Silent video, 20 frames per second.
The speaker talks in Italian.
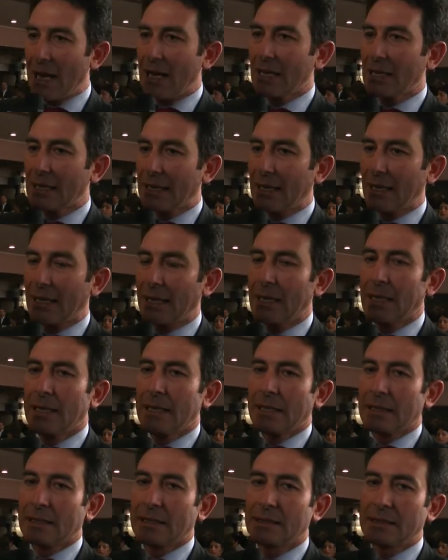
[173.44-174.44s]
anche
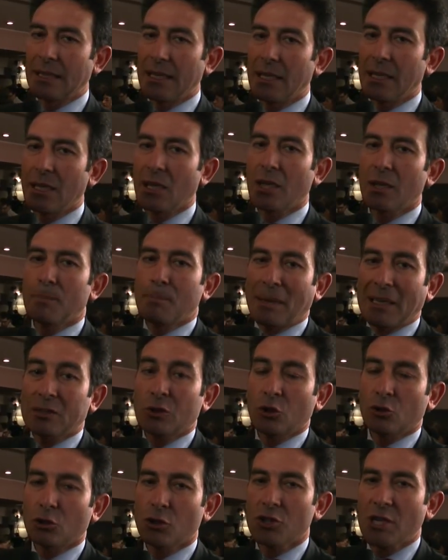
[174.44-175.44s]
eh, del
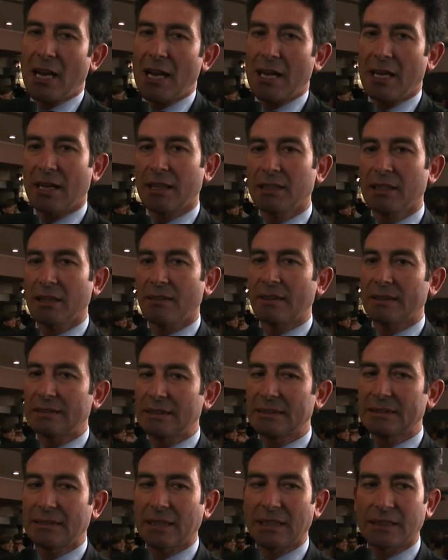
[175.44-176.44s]
patto sociale che deve
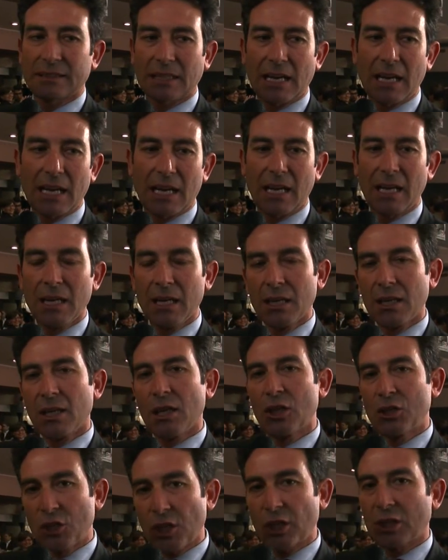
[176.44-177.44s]
esistere tra
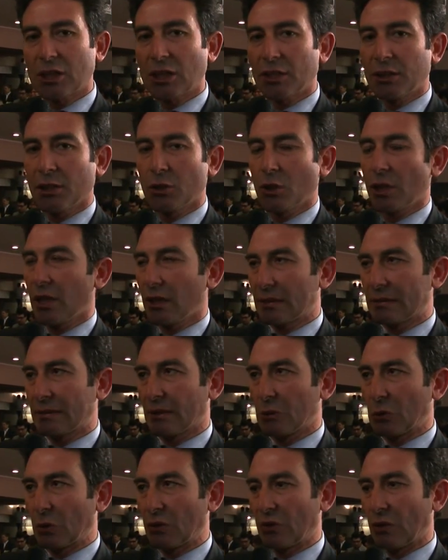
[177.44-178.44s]
il cittadino e le
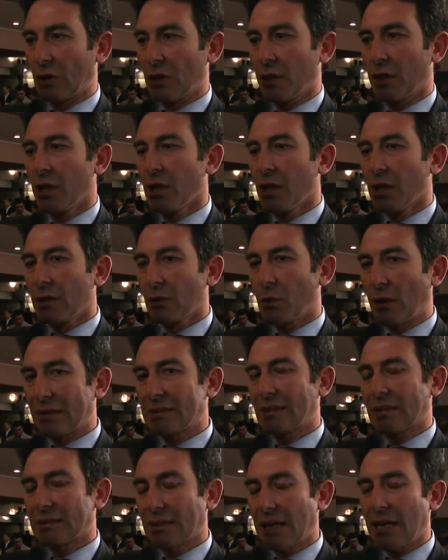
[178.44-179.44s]
istituzioni.
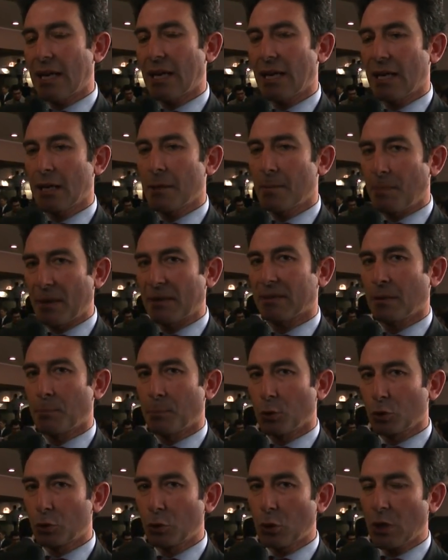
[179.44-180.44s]
Questa sarà l'impresa
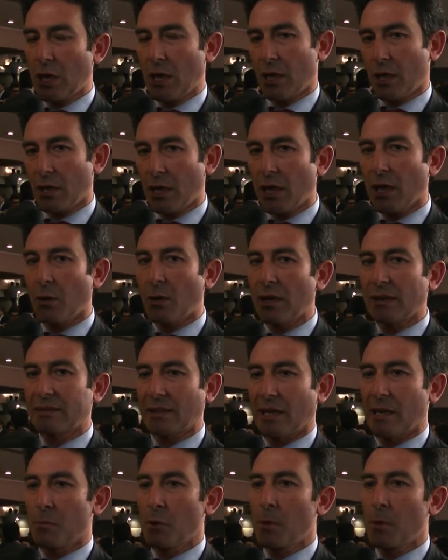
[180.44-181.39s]
più dura nella quale saremo